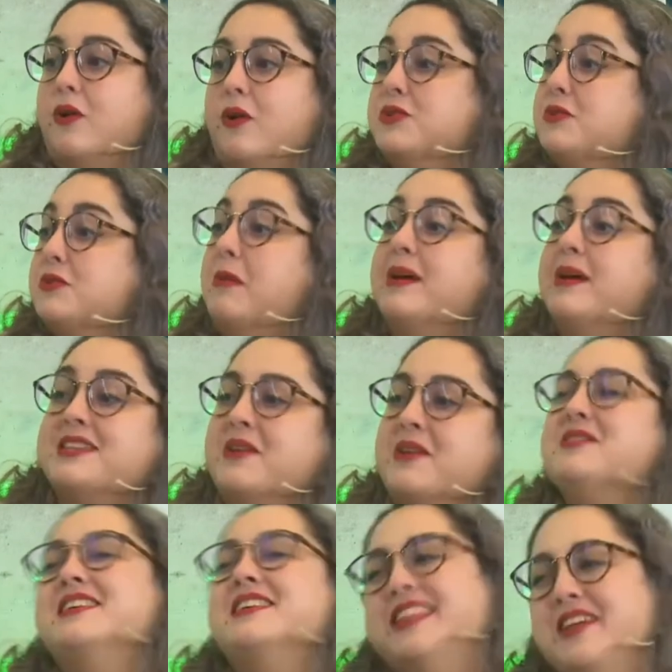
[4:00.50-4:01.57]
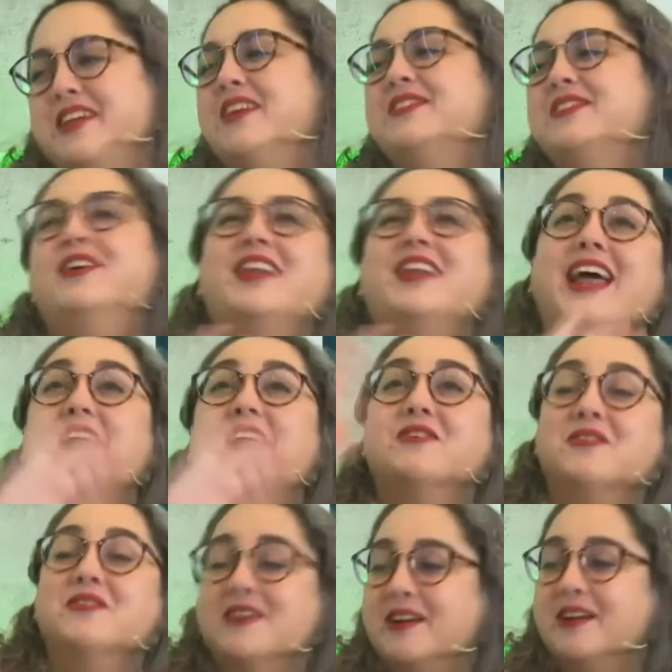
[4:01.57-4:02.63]
de consumo masivo, sí, digo esto, la
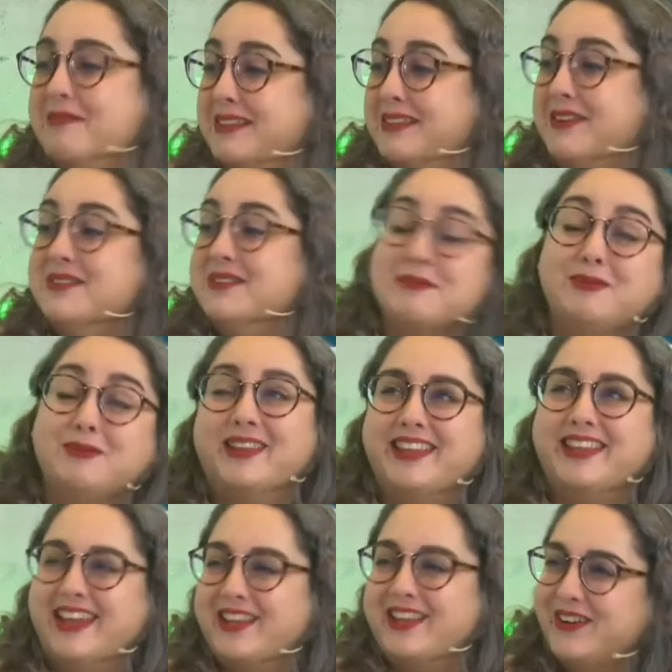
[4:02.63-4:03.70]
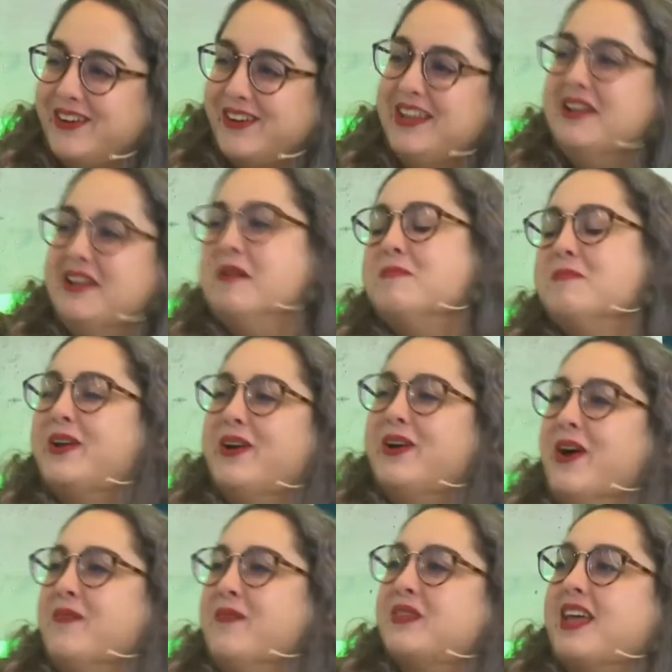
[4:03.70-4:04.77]
nube, como este concepto etéreo,
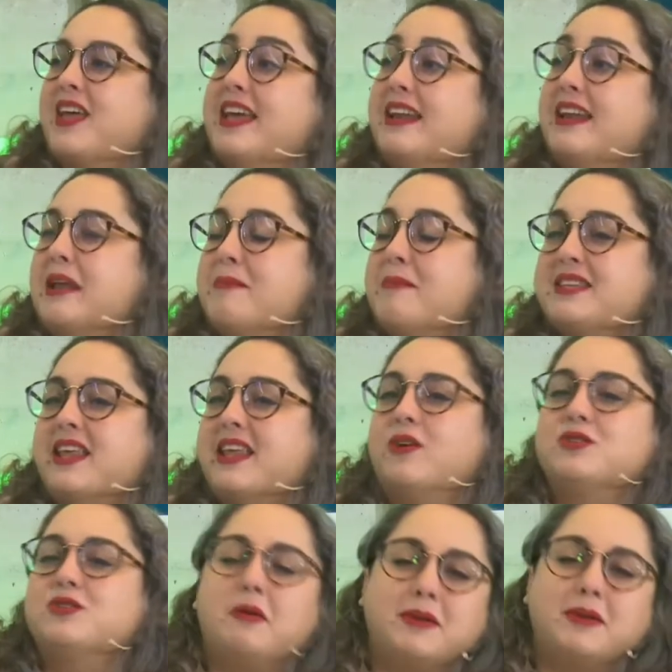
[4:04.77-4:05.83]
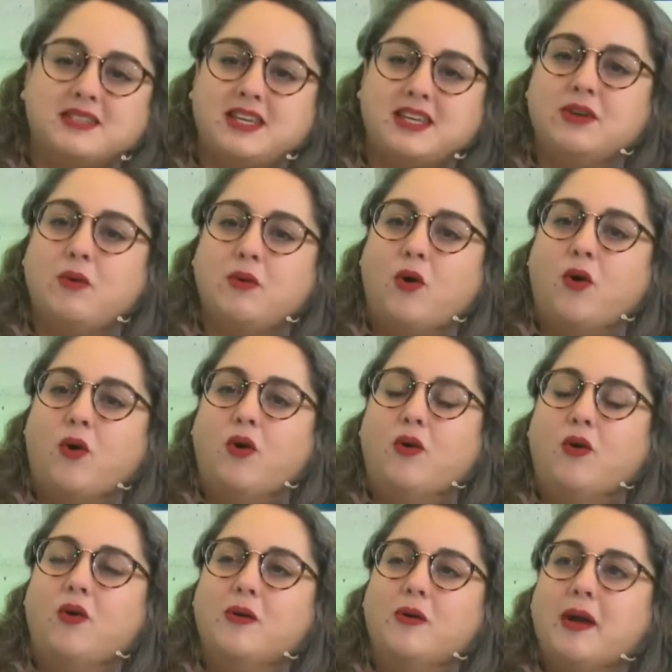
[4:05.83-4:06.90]
pero mm, en empresas de consumo masivo
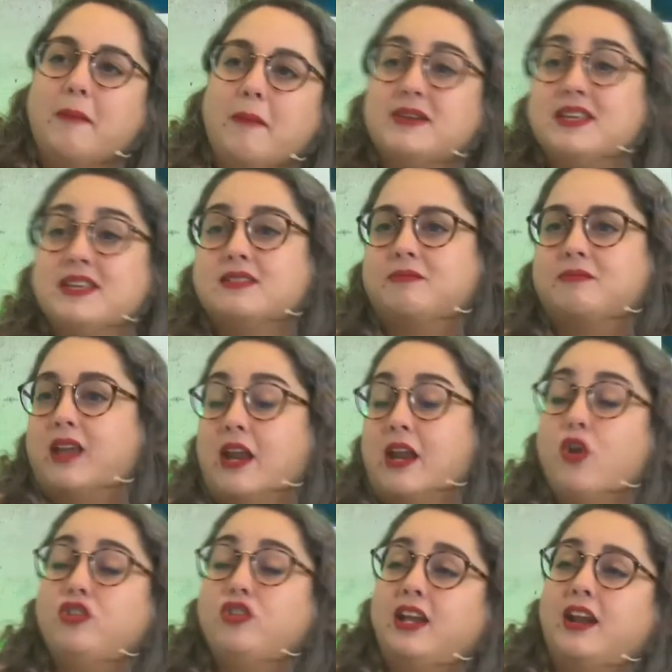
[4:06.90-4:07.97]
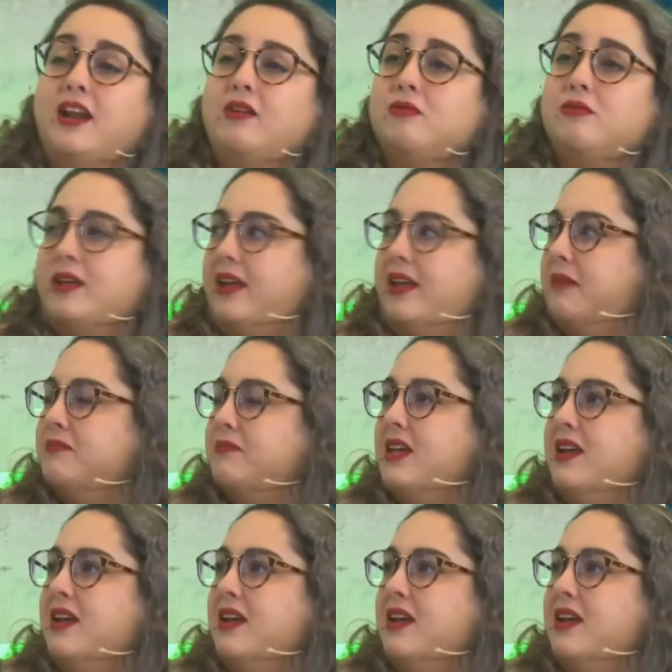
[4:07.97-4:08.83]
o, empresas que no tienen... Eh,